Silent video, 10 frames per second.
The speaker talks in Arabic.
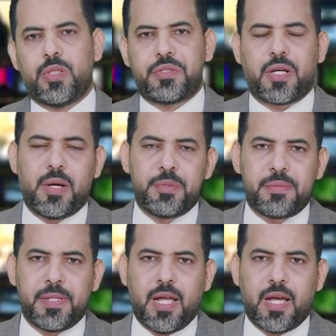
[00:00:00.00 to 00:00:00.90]
النشرة
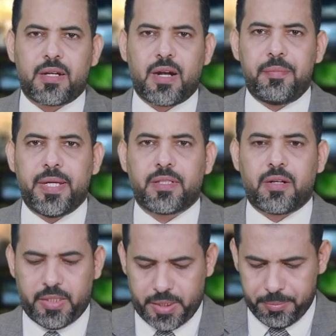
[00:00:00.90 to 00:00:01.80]
بسم الله الرحمن
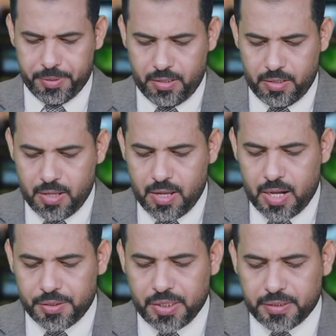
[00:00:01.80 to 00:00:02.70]
الرحيم
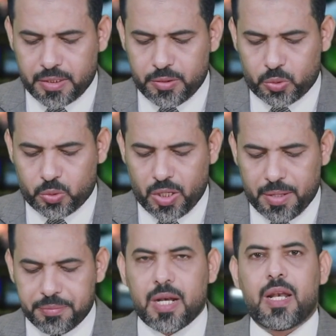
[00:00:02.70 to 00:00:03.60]
أشاد الدكتور
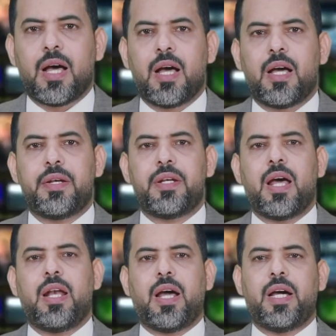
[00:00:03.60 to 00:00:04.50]
عبد الله
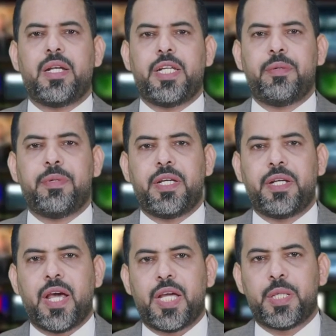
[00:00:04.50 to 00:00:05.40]
العليمي
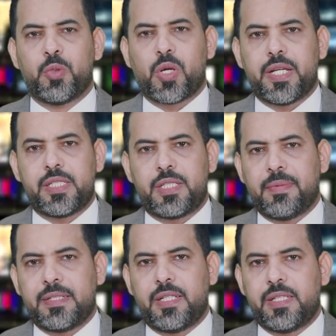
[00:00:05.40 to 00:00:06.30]
نائب رئيس
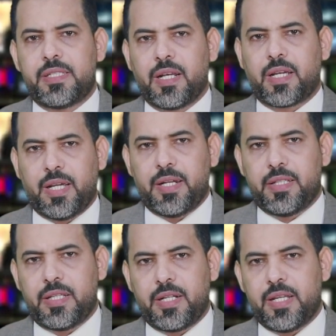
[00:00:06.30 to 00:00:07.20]
مجلس
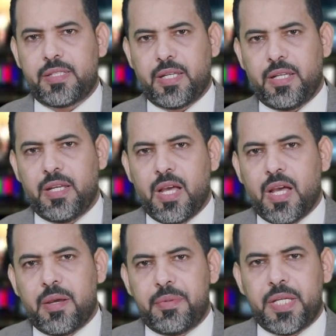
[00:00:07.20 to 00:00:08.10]
القيادة الرئاسي
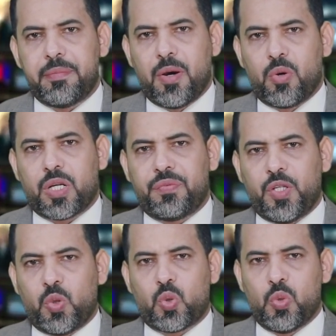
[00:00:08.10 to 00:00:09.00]
بموقف
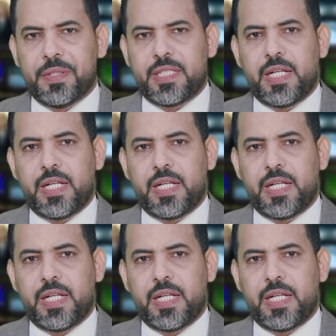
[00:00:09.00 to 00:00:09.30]
حكومة